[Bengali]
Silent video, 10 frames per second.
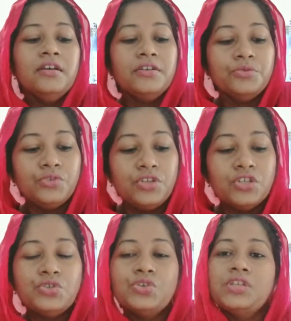
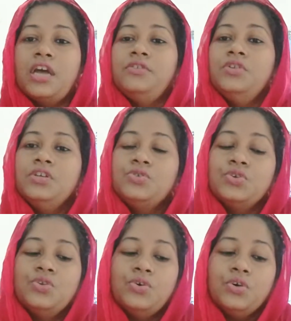উদ্দেশ্য সাধনের
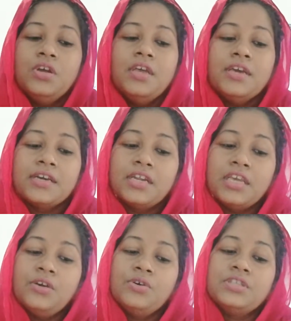জন্য
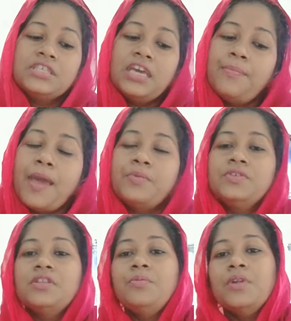গৃহ যে
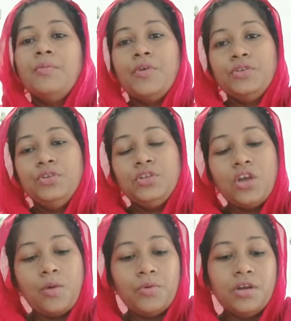ব্যবস্থাপনা পদ্ধতি
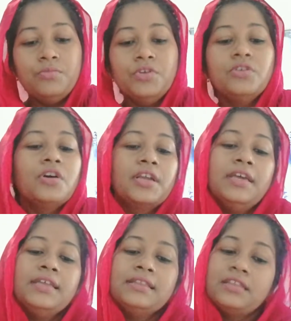অবলম্বন করে
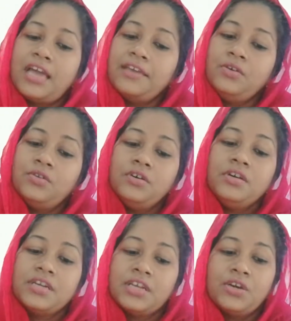তাই হল
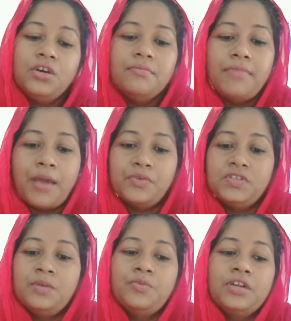গৃহ
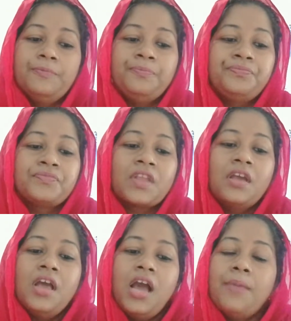ব্যবস্থাপনা
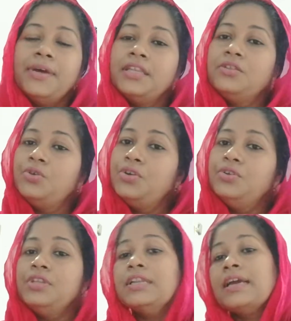আমাদের
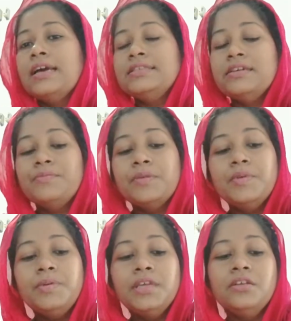দৈনন্দিন কাজে আমরা
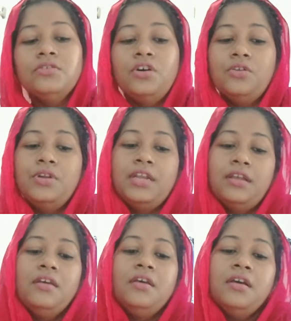বিভিন্ন ধরনের
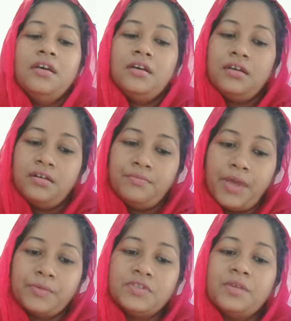
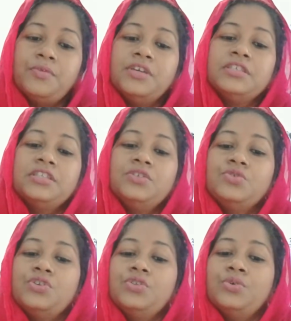ব্যবস্থাপনার সাথে
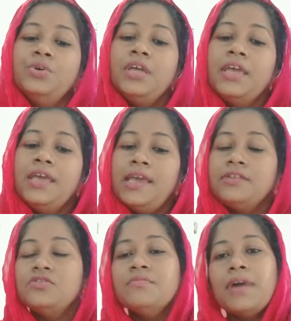জড়িত
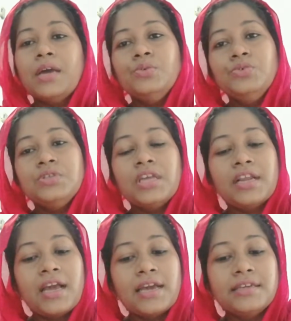একজন মানুষ তার
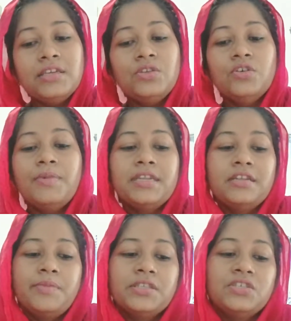কাঙ্ক্ষিত বা
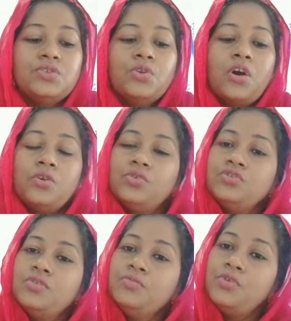নির্বাচিত
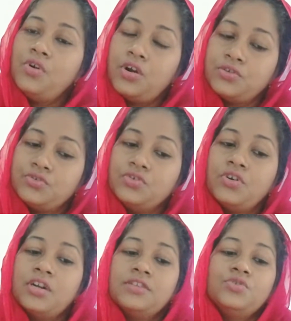লক্ষ্যসমূহ অর্জন
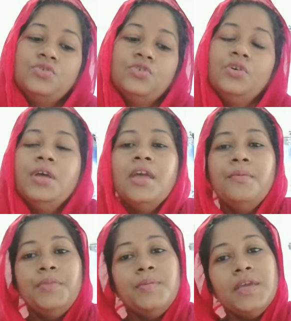করার জন্য
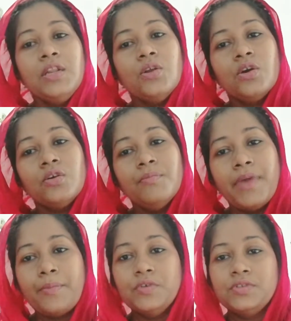বিভিন্ন রকম
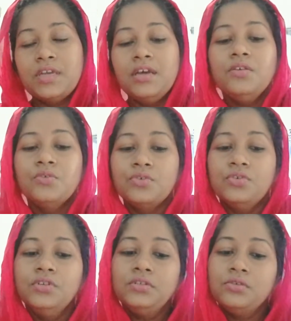ব্যবস্থা
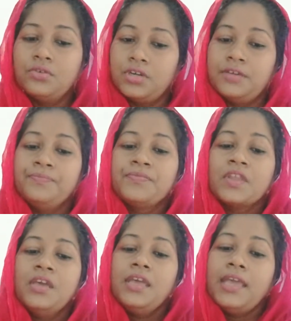গ্রহণ করে
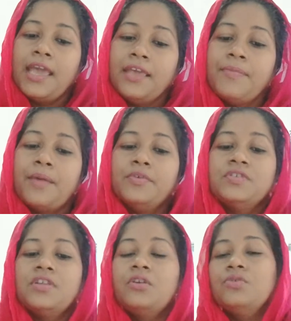এই
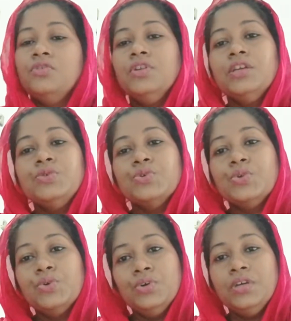ব্যবস্থা গ্রহণের
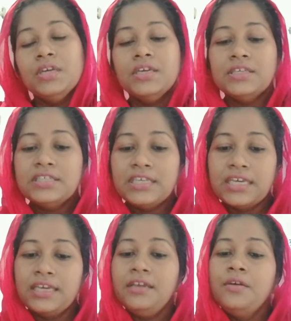জন্য সে
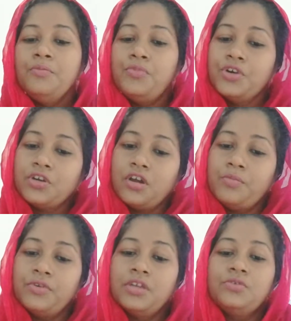
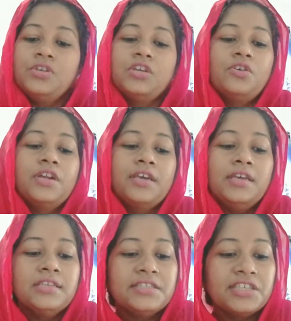পরিকল্পনা তৈরি করে
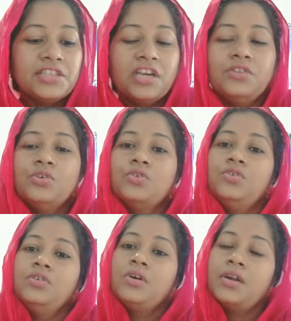সিদ্ধান্ত
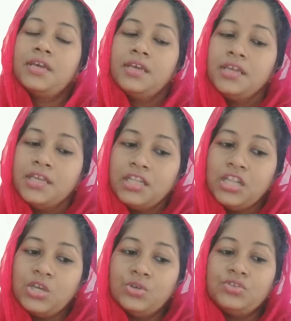গ্রহণ করে
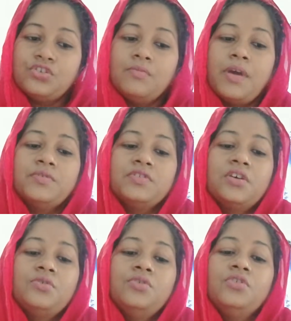নিয়ন্ত্রণ
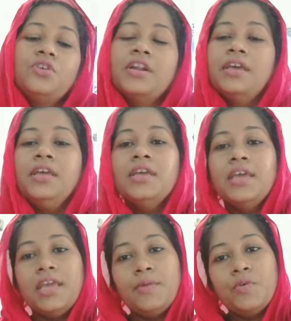ব্যবস্থা গ্রহণ করে
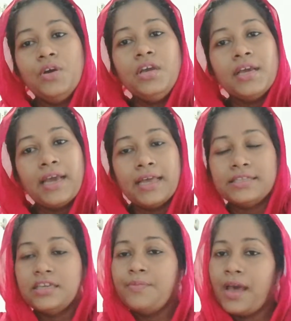এবং
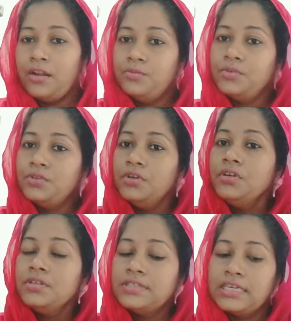কাজের ভালো মন্দ
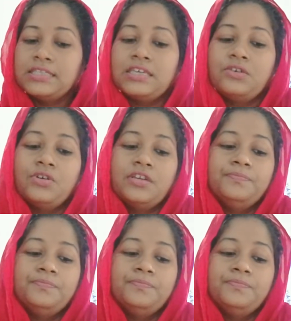যাচাই করে